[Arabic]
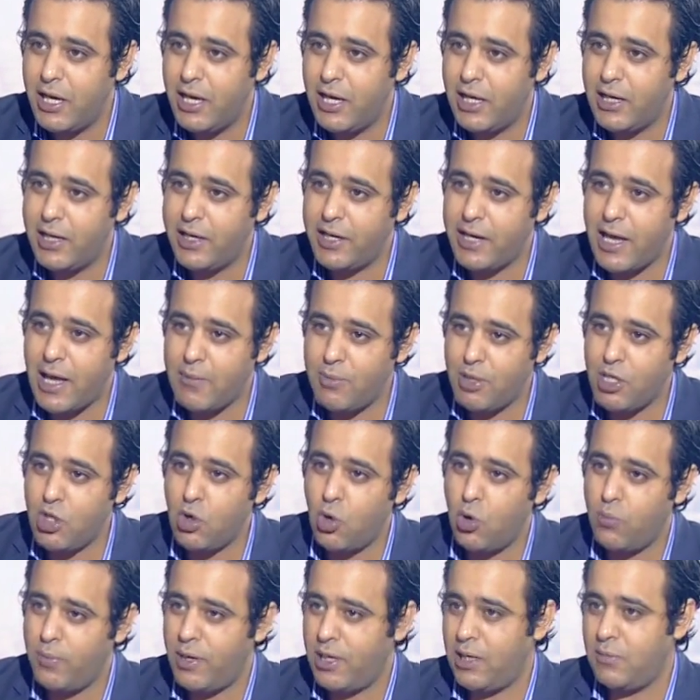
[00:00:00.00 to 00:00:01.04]
الارهابيين
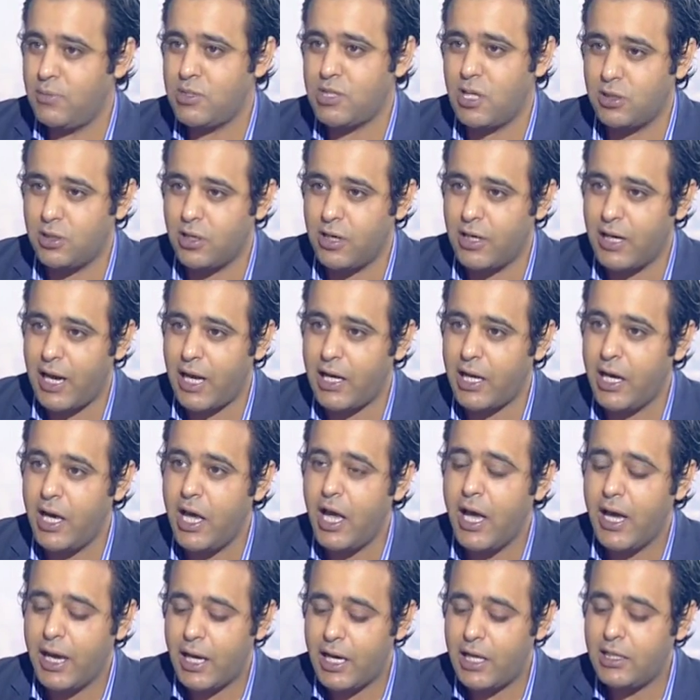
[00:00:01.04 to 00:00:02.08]
هم اللي مسيطرين عليها
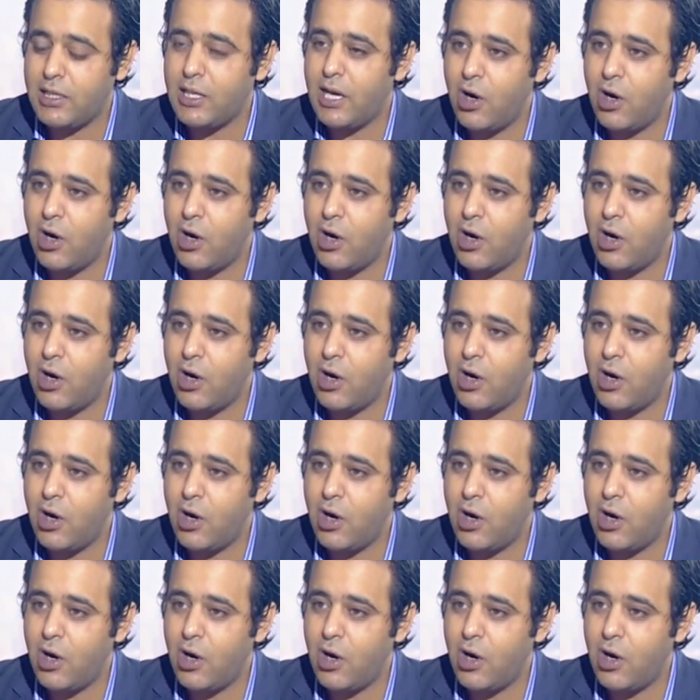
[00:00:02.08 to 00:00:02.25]
خد